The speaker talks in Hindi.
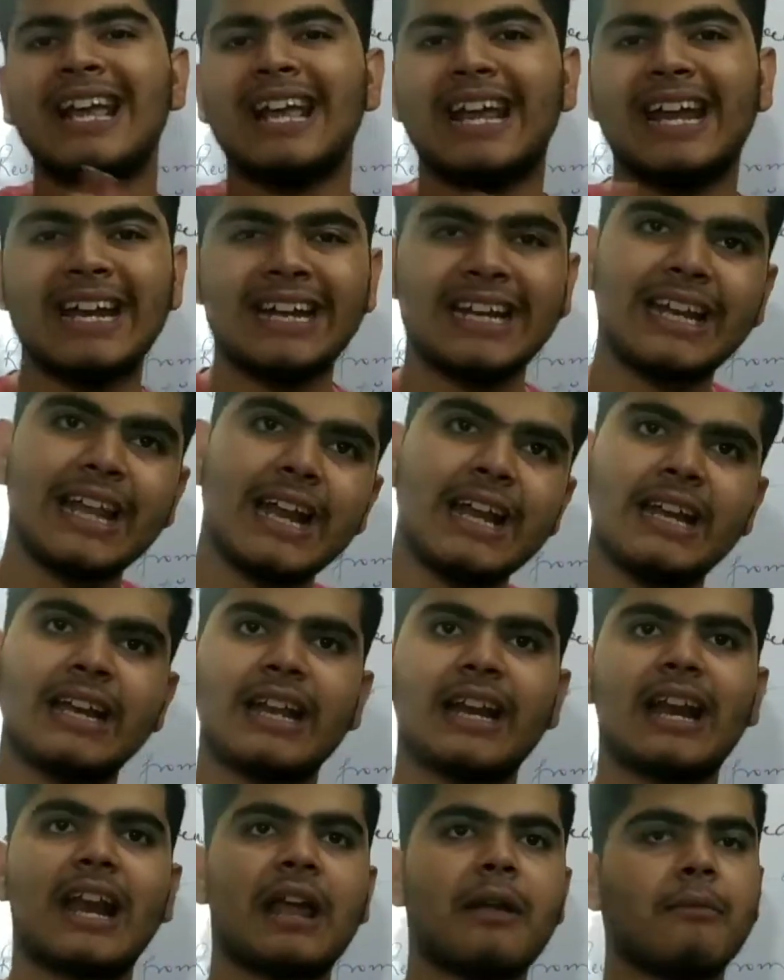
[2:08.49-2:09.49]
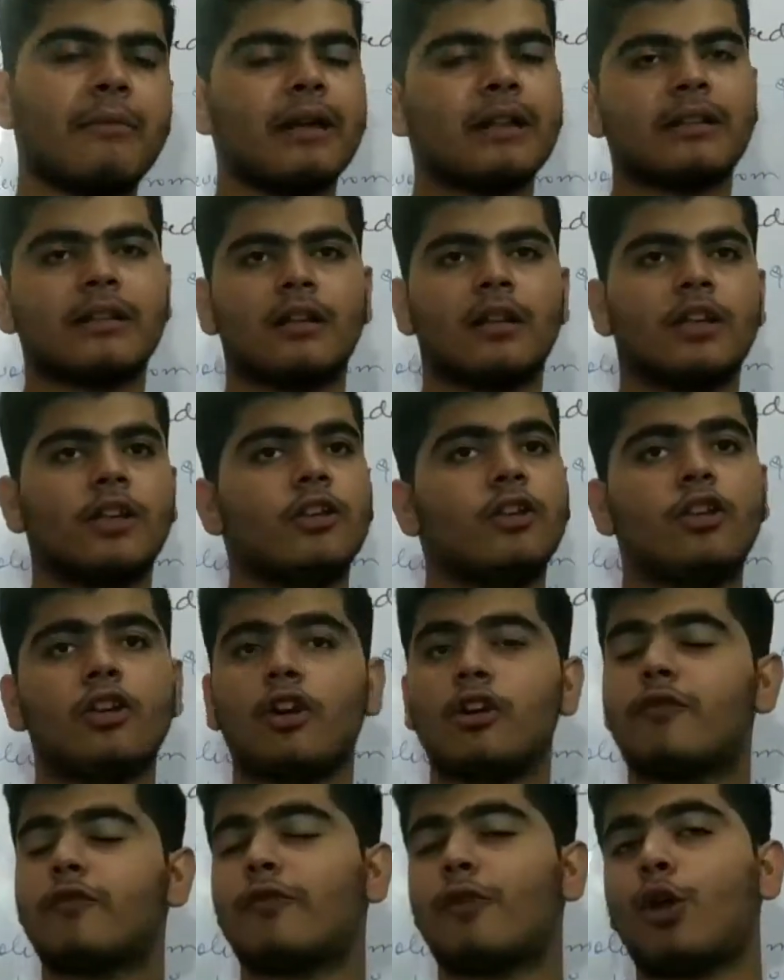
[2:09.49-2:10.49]
हिट एंड ट्राई मैथ you will
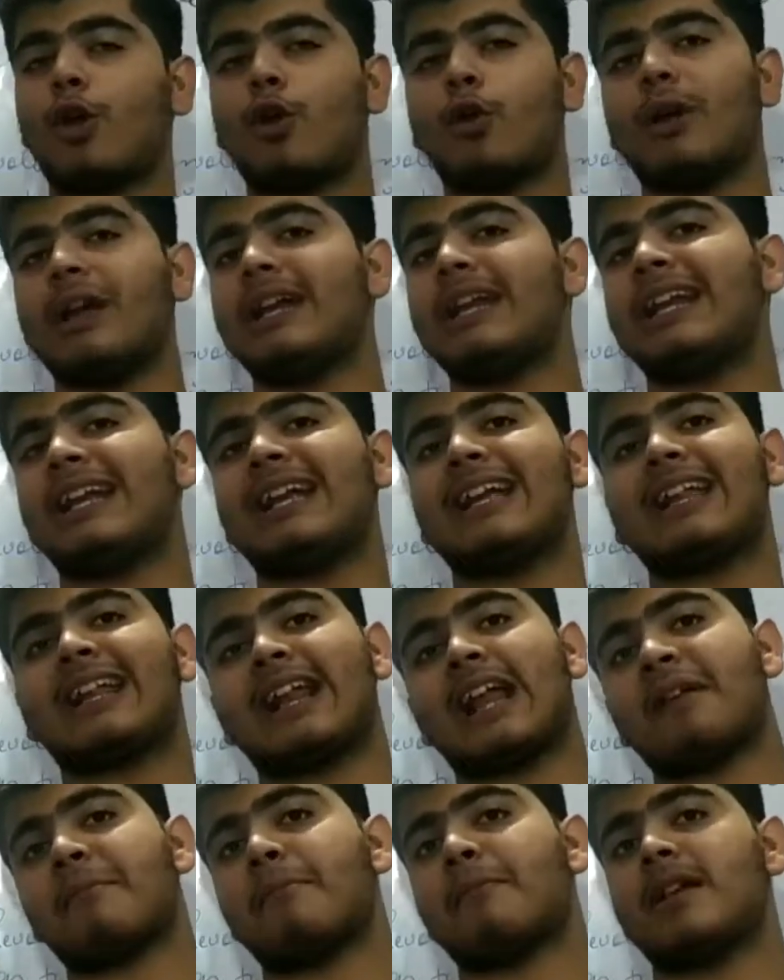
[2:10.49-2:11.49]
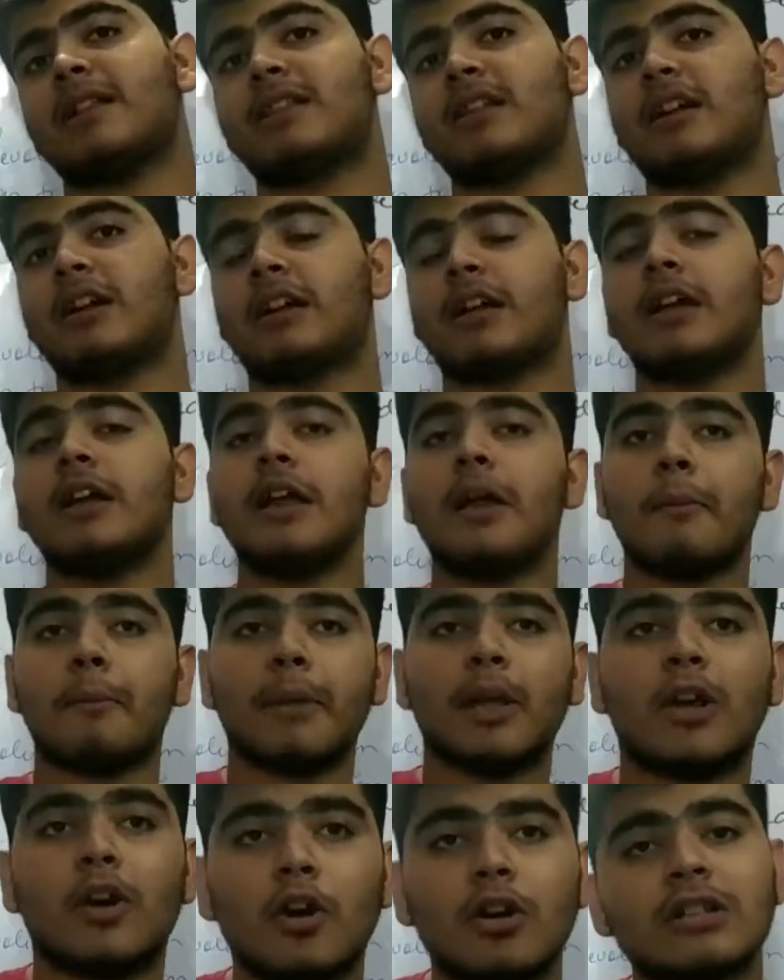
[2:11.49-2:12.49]
not follow hit and try method
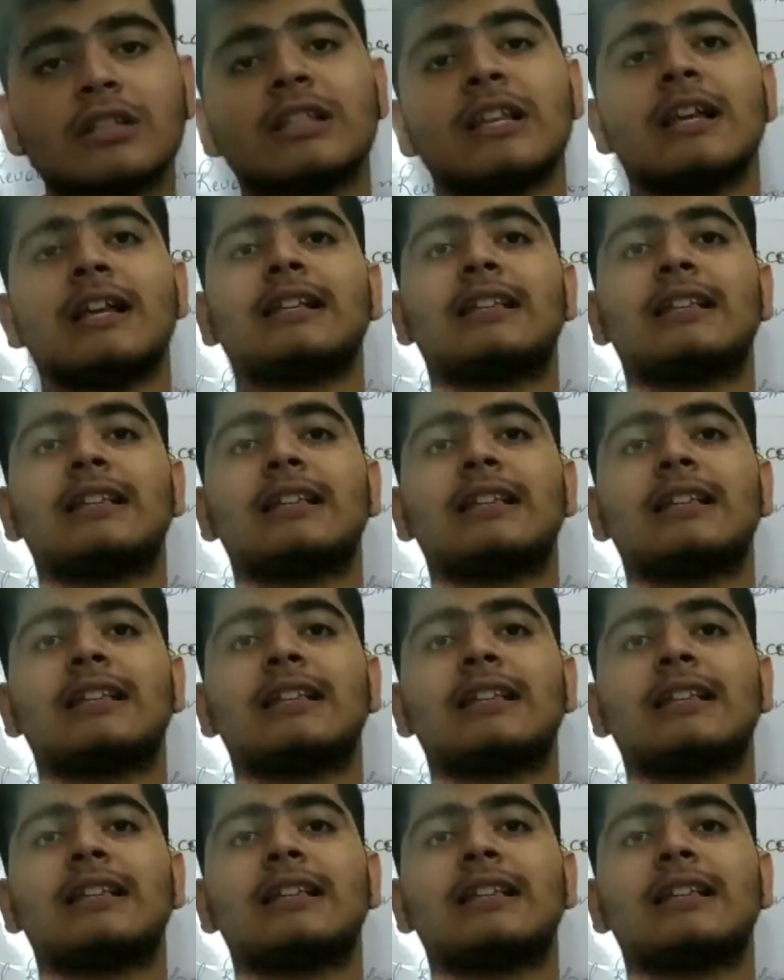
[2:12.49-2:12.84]
because